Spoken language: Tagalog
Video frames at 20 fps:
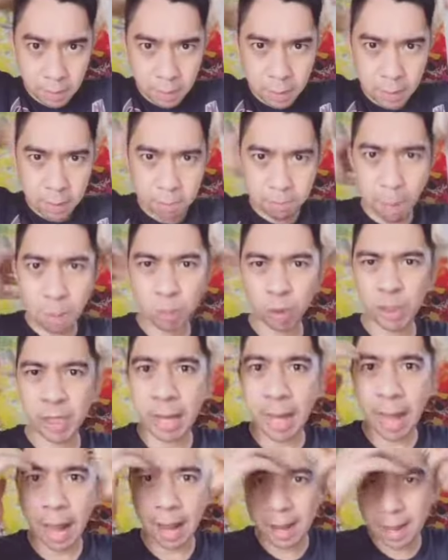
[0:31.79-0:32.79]
Mabuti na
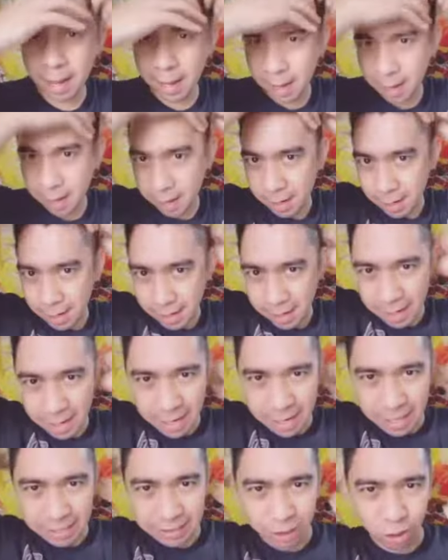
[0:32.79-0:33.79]
lang.
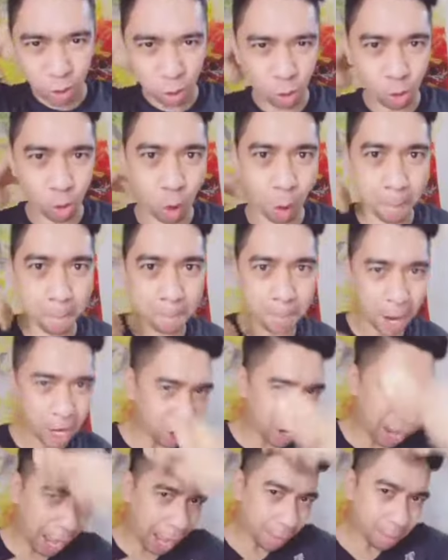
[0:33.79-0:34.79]
Sinunod ko ang payo
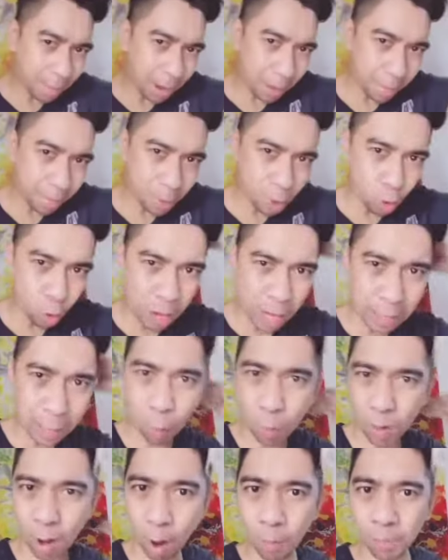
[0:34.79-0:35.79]
ng aking mga magulang na
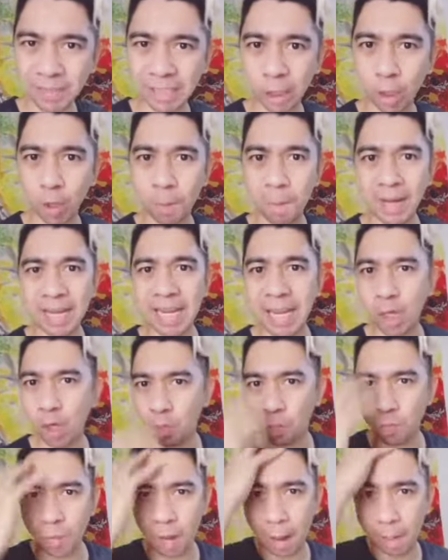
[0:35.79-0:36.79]
huwag ako masyado
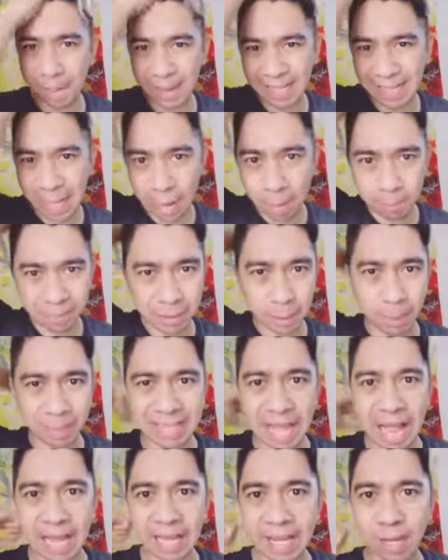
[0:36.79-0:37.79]
mag-iinom ng kape dahil masama
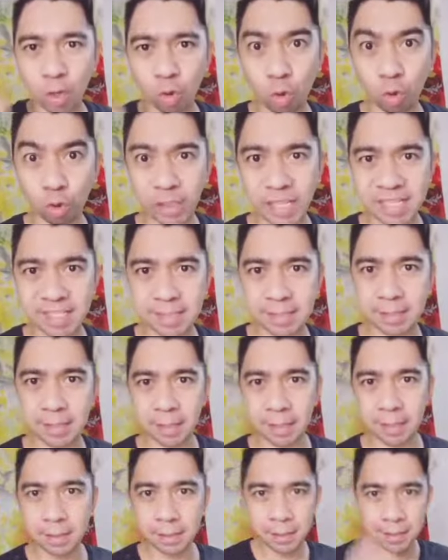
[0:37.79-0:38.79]
sa aking kutis.
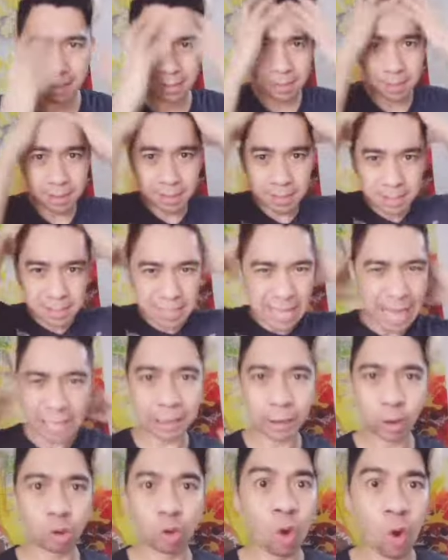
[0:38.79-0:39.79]
Dahil
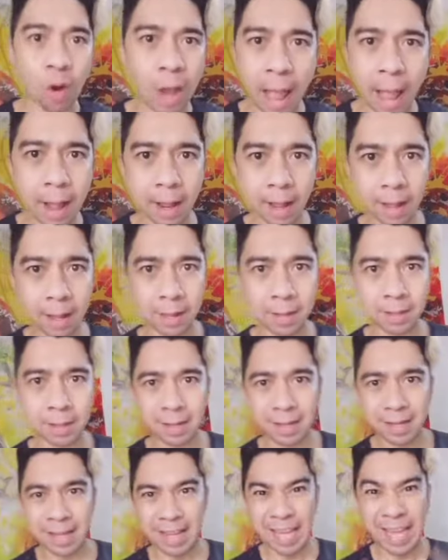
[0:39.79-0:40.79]
sa totoo lang,
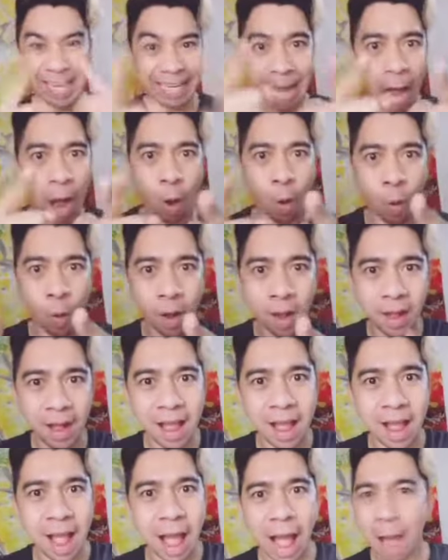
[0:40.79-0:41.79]
ikaw
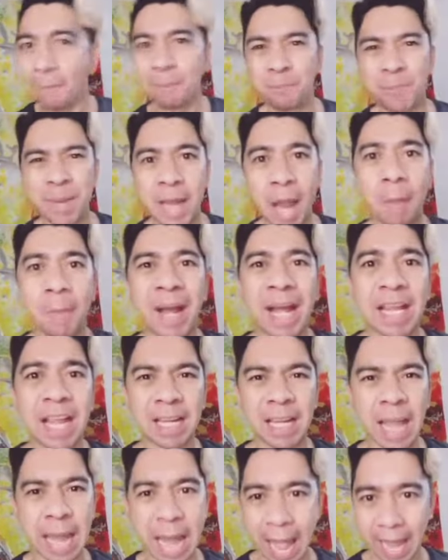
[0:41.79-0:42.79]
ang
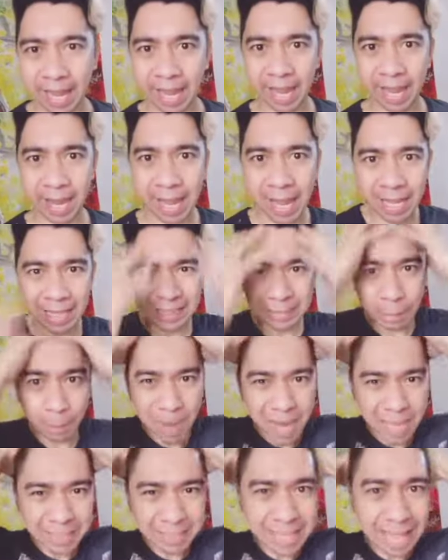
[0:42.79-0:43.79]
pinakamagandang lalaki sa
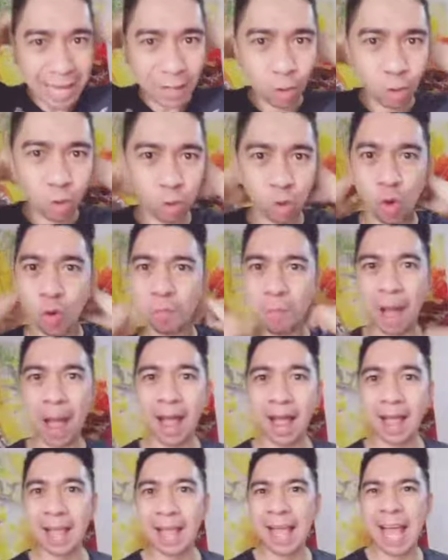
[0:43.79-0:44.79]
balat ng lupa.
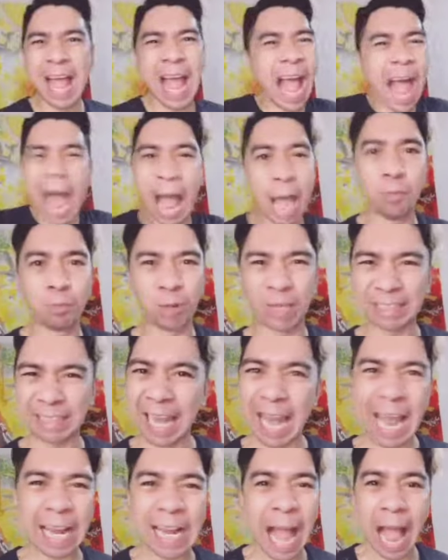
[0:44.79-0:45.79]
Hayop ka
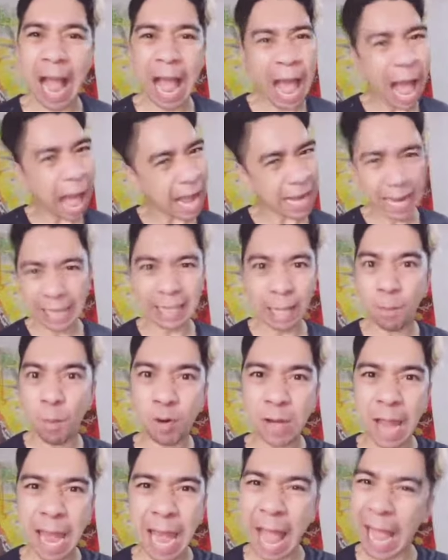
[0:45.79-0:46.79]
talaga! Ang ganda
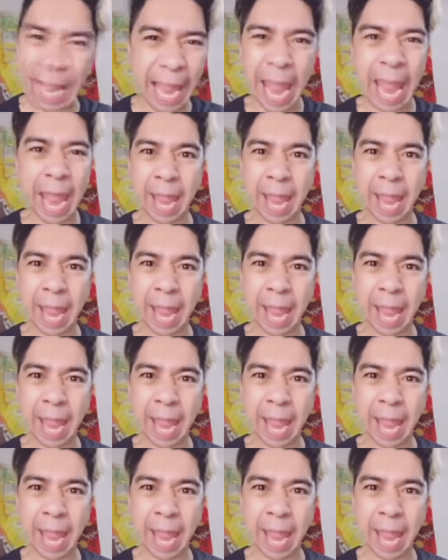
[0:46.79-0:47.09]
mong lalaki!